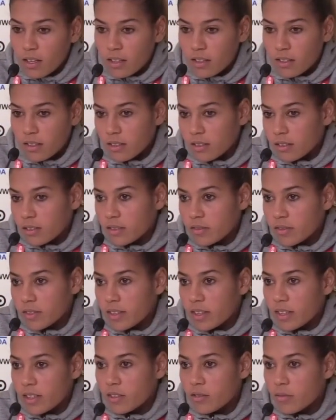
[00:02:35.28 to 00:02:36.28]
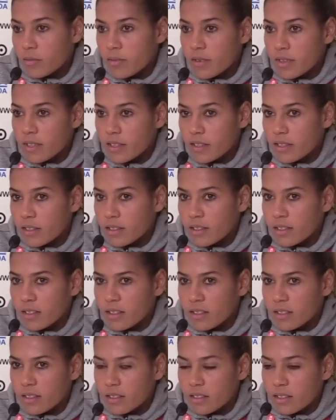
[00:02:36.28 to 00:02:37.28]
آه، كيبت لكم ان
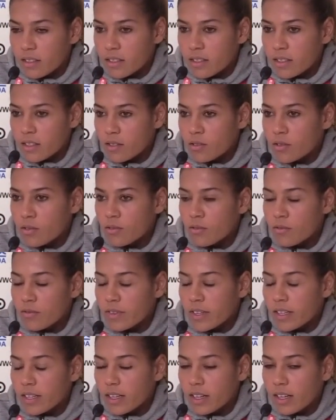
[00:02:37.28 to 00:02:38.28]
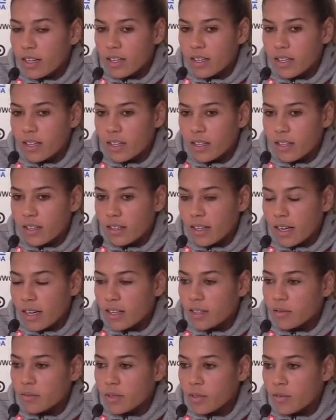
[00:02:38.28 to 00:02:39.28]
اننا نكون الفريق
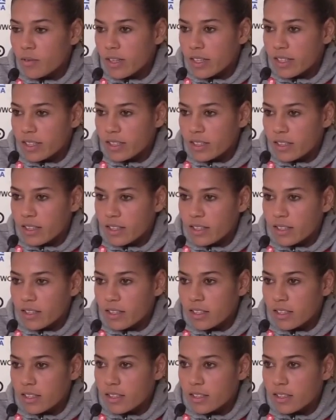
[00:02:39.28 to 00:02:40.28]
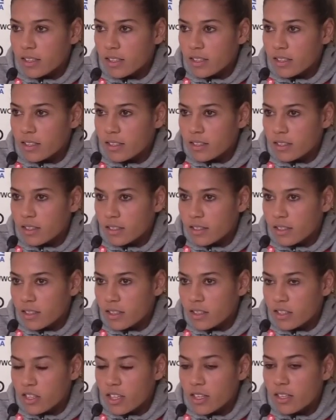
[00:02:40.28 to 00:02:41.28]
العربي الوحيد اللي كي كي
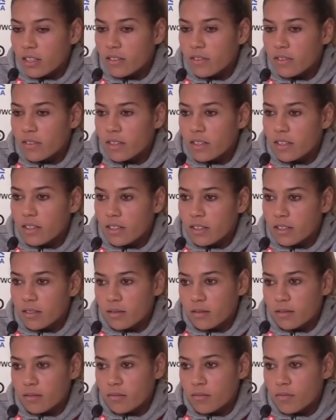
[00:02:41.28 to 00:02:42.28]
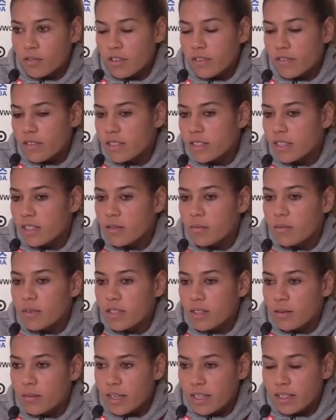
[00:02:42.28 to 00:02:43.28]
كيشارك في منافسه
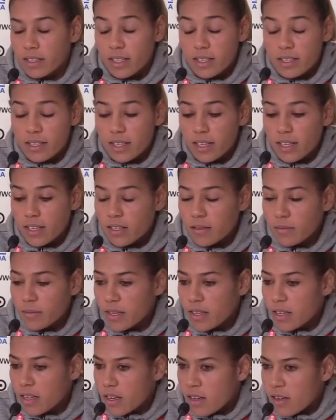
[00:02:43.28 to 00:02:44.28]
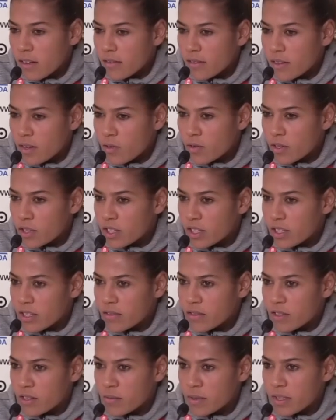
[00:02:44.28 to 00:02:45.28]
كبيره بحال كاس العالم فهو شرف
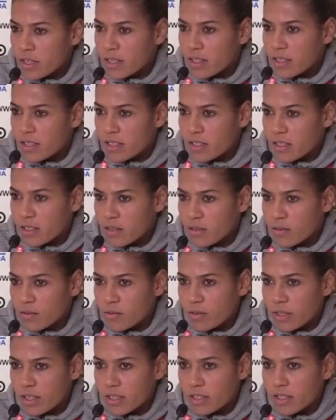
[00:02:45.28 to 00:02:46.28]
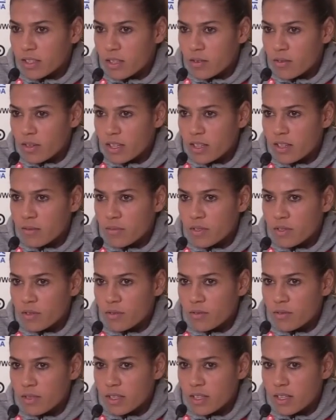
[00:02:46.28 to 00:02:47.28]
كبير لينا وكيعطينا واحد
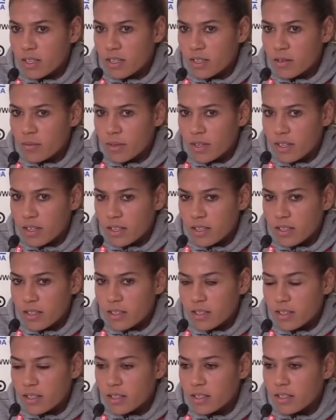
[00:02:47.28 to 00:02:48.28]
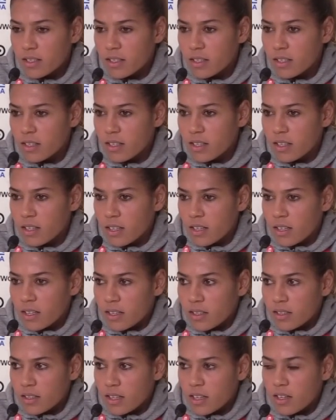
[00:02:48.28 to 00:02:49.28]
المسؤوليه اكبر اننا
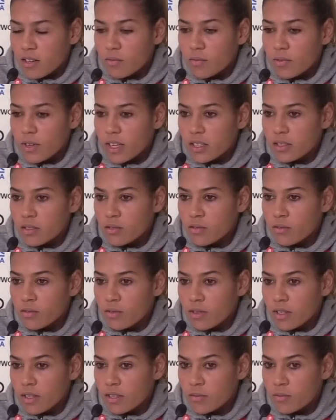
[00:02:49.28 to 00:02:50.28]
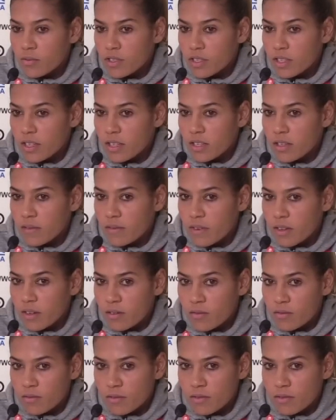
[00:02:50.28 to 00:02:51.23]
نظهروا بواحد الصوره اللي مشرفه